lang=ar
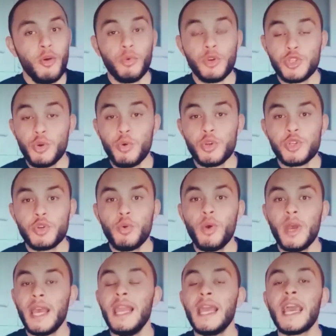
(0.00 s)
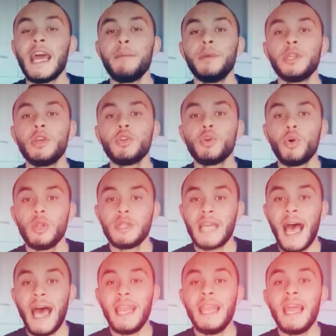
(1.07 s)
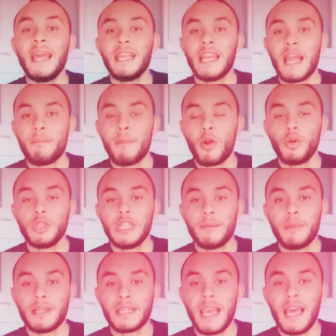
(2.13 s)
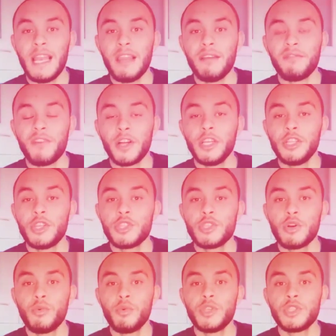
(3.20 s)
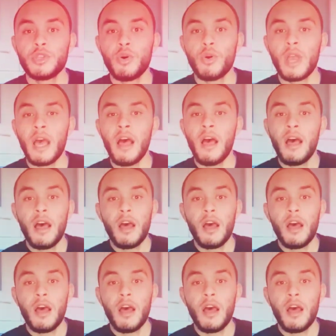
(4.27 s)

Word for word: وشوشو اللي كانت بتدخل تعلق لي لما كنت بتكلم في قضيه الزوج والزوجه